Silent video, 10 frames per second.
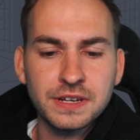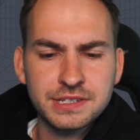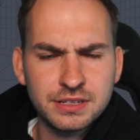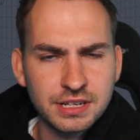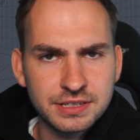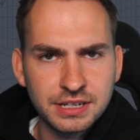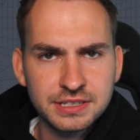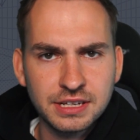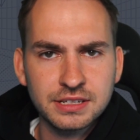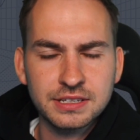was ich
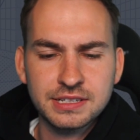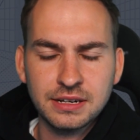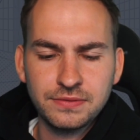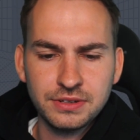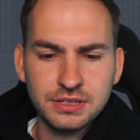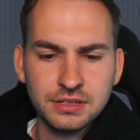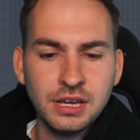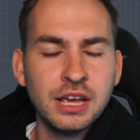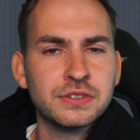tatsächlich sehr interessant finde.